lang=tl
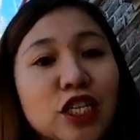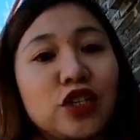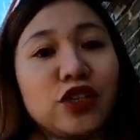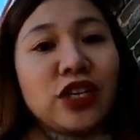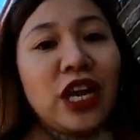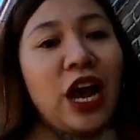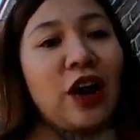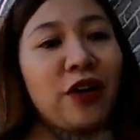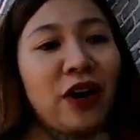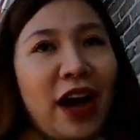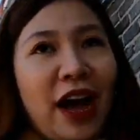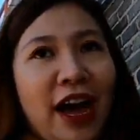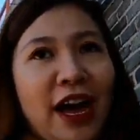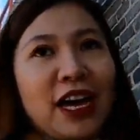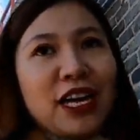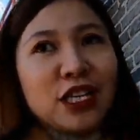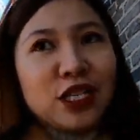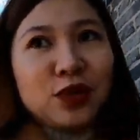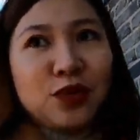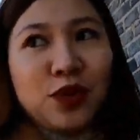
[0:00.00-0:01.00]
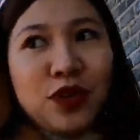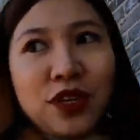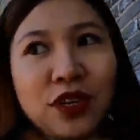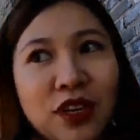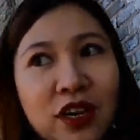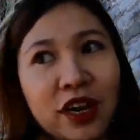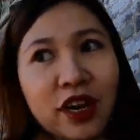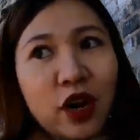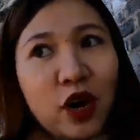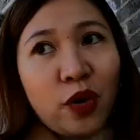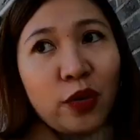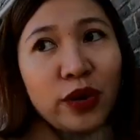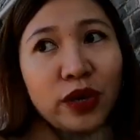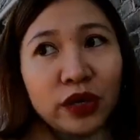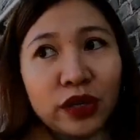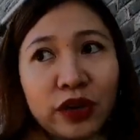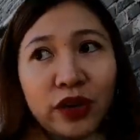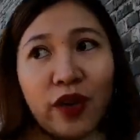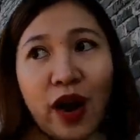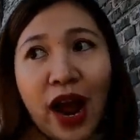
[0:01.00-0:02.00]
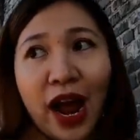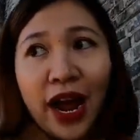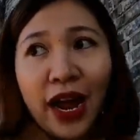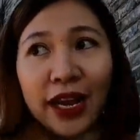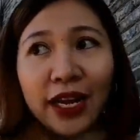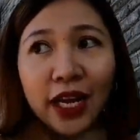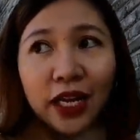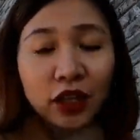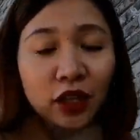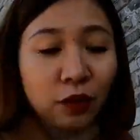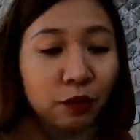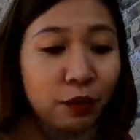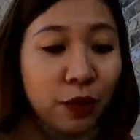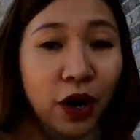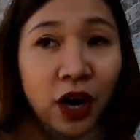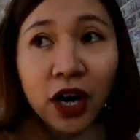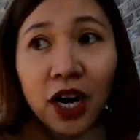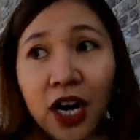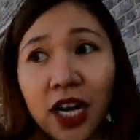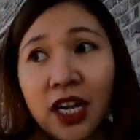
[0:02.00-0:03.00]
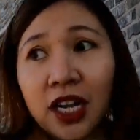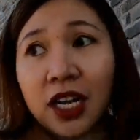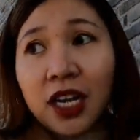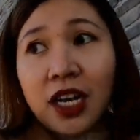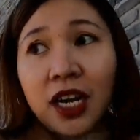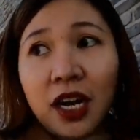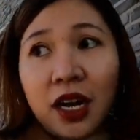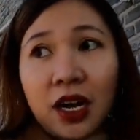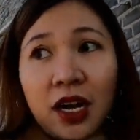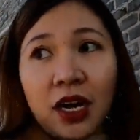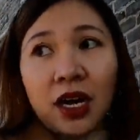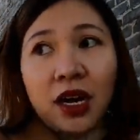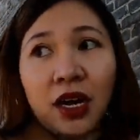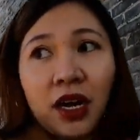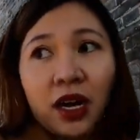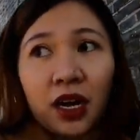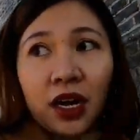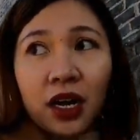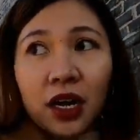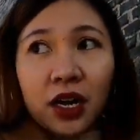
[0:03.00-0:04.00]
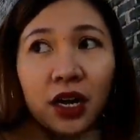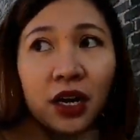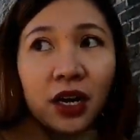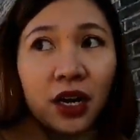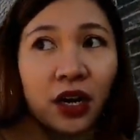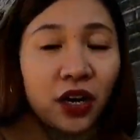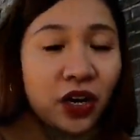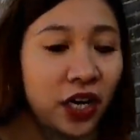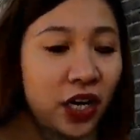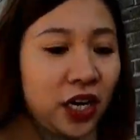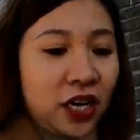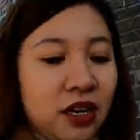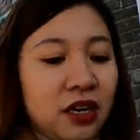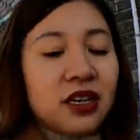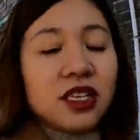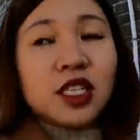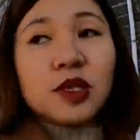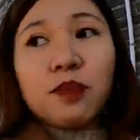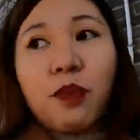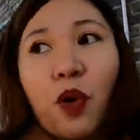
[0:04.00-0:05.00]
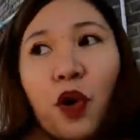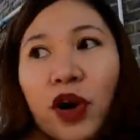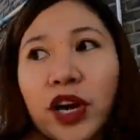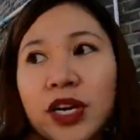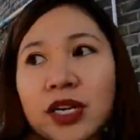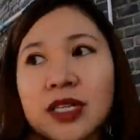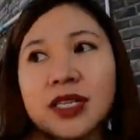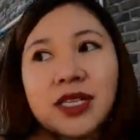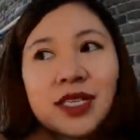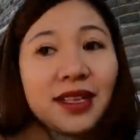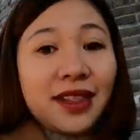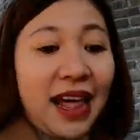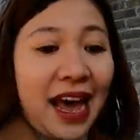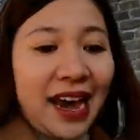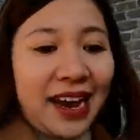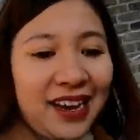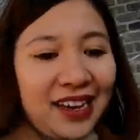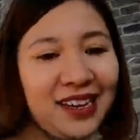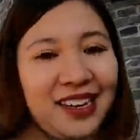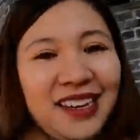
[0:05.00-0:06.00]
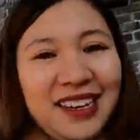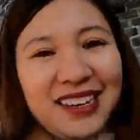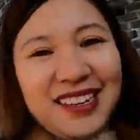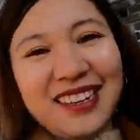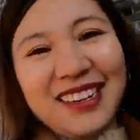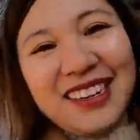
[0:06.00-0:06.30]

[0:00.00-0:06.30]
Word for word: So now guys, we are going to ride at the Bogan Run Sports Slide.